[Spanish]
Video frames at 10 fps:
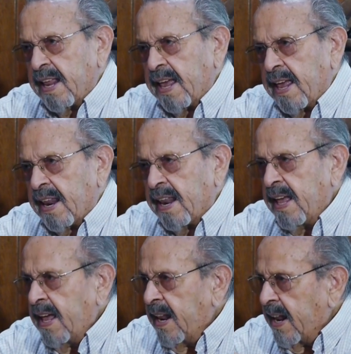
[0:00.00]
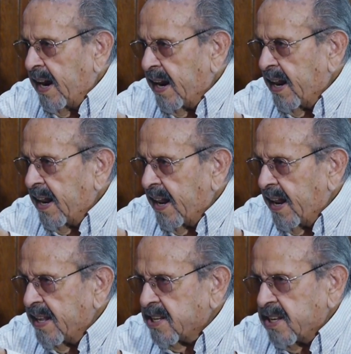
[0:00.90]

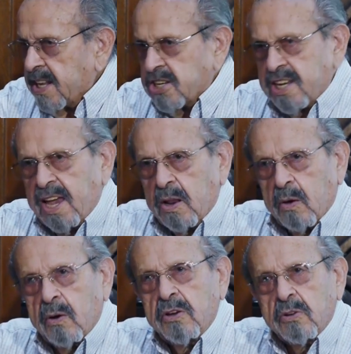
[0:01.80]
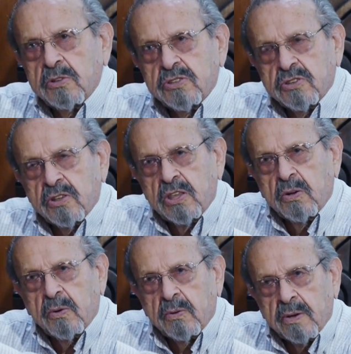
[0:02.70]
el, cielo, o no, yo
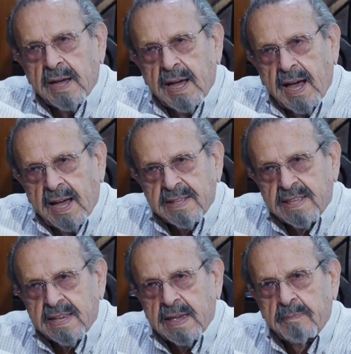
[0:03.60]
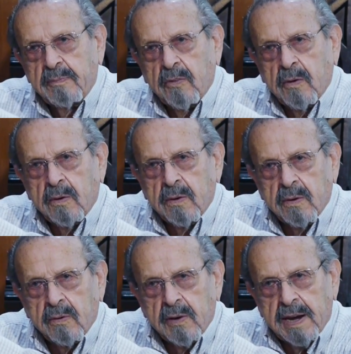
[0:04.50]
digo, hasta que
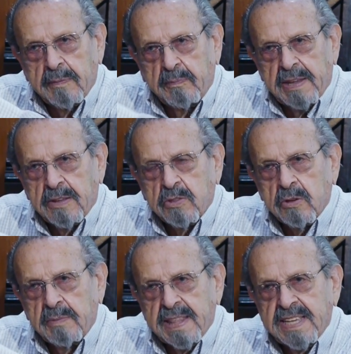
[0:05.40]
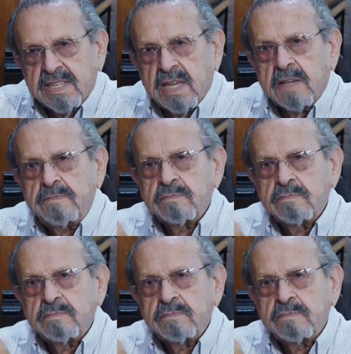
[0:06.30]
el Espíritu me dice,